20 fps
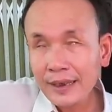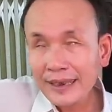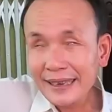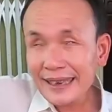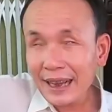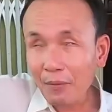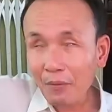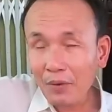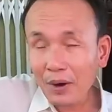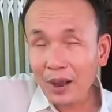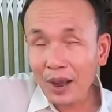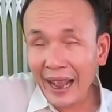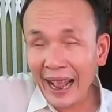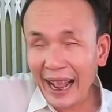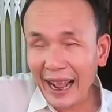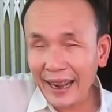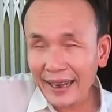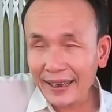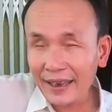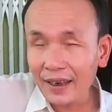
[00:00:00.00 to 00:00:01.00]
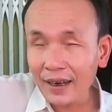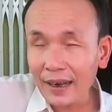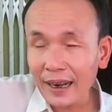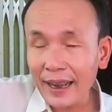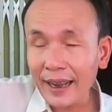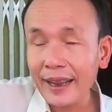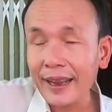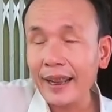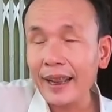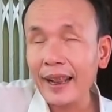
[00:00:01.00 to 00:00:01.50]
sông nước khăn vô
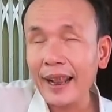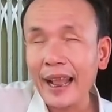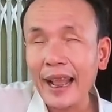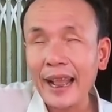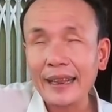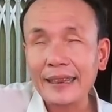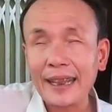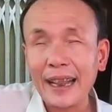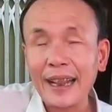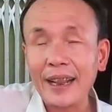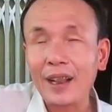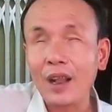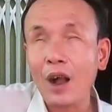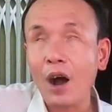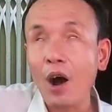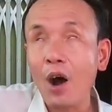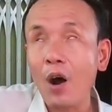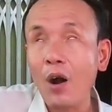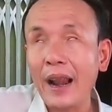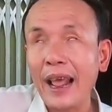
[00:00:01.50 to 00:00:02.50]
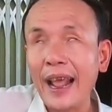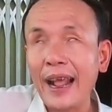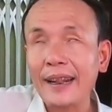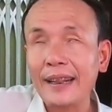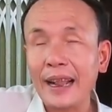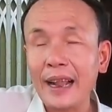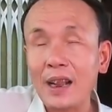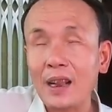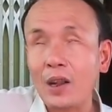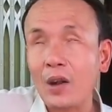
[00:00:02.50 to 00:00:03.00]
các kia ngày thái ngộ đang
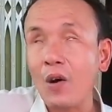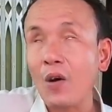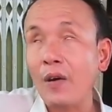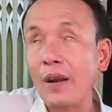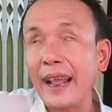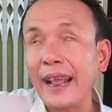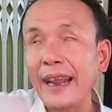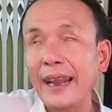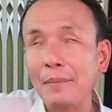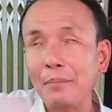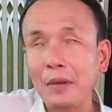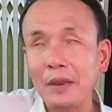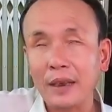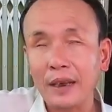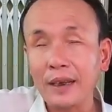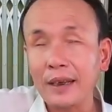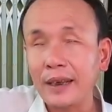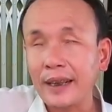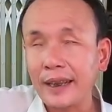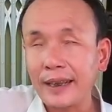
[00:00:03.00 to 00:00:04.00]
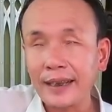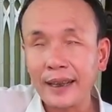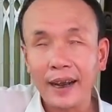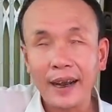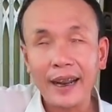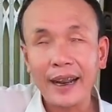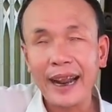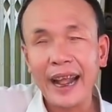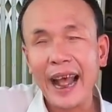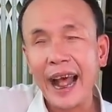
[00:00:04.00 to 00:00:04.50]
vẫn còn đây mà tử kỳ
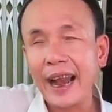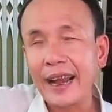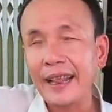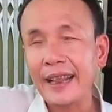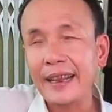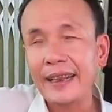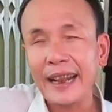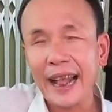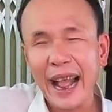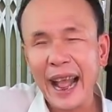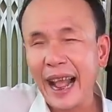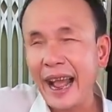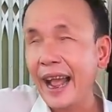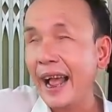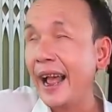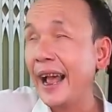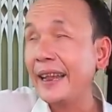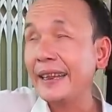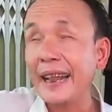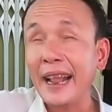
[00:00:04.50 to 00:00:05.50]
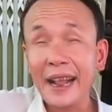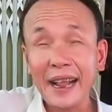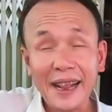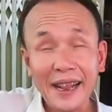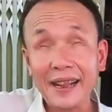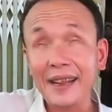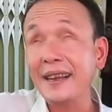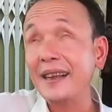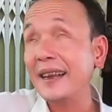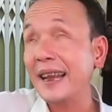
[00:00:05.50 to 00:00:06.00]
ơi ra đi đã
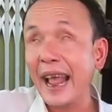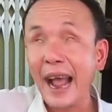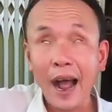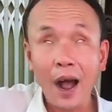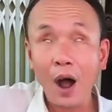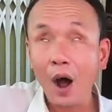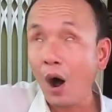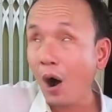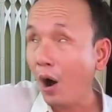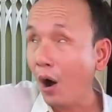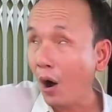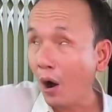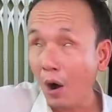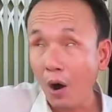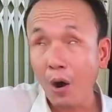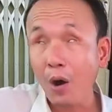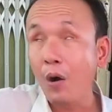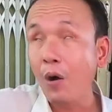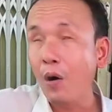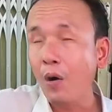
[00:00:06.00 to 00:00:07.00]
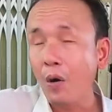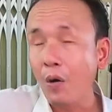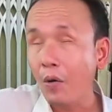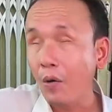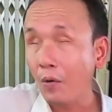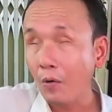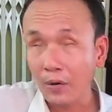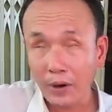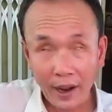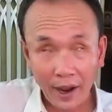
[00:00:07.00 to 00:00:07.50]
vắng
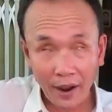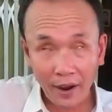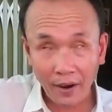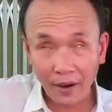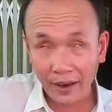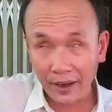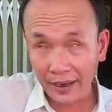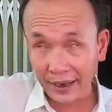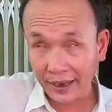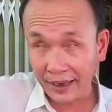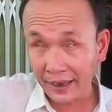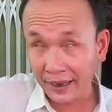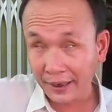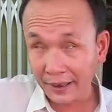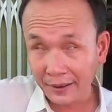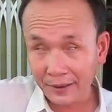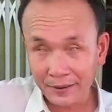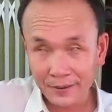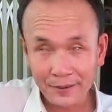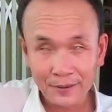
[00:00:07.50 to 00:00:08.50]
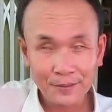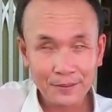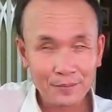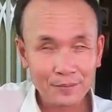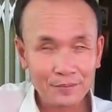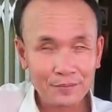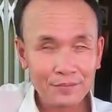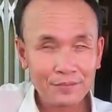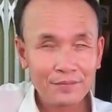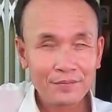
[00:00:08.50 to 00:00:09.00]
đâu rồi
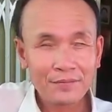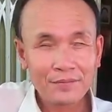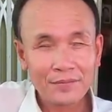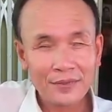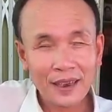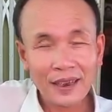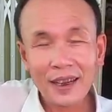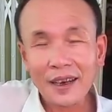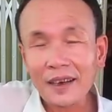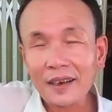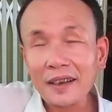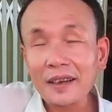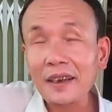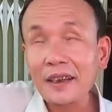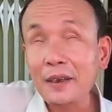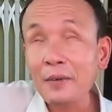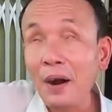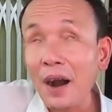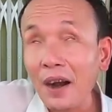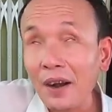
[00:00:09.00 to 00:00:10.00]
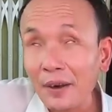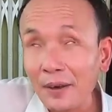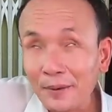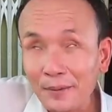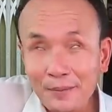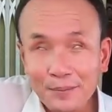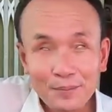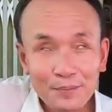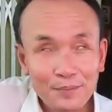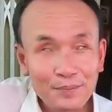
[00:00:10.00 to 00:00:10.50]
ai cần chỉ tử
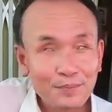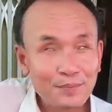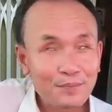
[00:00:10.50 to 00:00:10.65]
không